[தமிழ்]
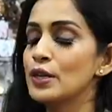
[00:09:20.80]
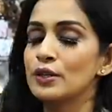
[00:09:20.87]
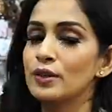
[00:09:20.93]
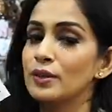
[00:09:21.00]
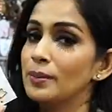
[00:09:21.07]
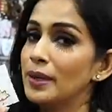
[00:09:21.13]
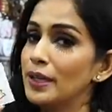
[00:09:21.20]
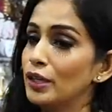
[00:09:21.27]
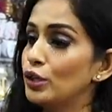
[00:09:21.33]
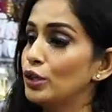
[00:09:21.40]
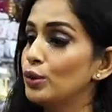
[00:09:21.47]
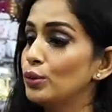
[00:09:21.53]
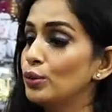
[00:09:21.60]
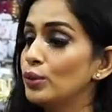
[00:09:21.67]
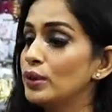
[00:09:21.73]
ஸோ இந்த மாதிரி
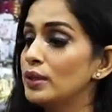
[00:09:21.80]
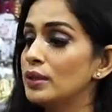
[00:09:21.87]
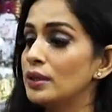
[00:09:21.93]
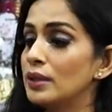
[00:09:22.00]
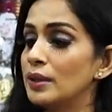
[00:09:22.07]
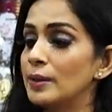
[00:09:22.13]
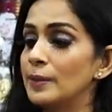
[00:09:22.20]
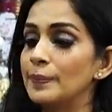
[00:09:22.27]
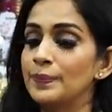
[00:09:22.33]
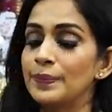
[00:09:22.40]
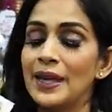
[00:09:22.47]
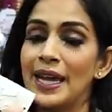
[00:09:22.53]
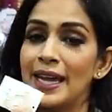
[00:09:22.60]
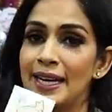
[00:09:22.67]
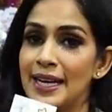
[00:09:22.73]
க்யூட்
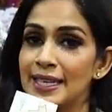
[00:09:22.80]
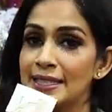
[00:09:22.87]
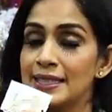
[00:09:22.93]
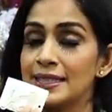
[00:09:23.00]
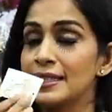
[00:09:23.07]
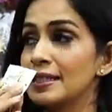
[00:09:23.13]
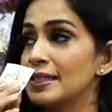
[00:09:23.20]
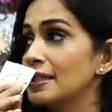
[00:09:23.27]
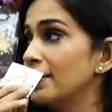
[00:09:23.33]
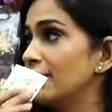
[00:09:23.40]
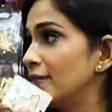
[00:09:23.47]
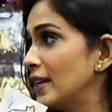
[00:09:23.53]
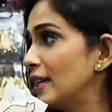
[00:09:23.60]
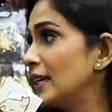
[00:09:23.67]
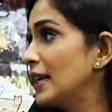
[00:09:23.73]
ஹேர் ஆக்சசரிஸ்
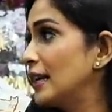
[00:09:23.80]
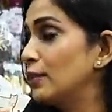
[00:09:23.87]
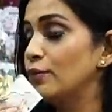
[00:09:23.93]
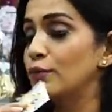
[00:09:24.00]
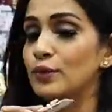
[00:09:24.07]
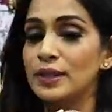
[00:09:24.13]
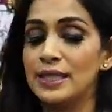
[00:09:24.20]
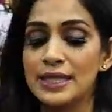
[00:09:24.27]
ஆர் வெரி ஹெல்ப்ஃபுல்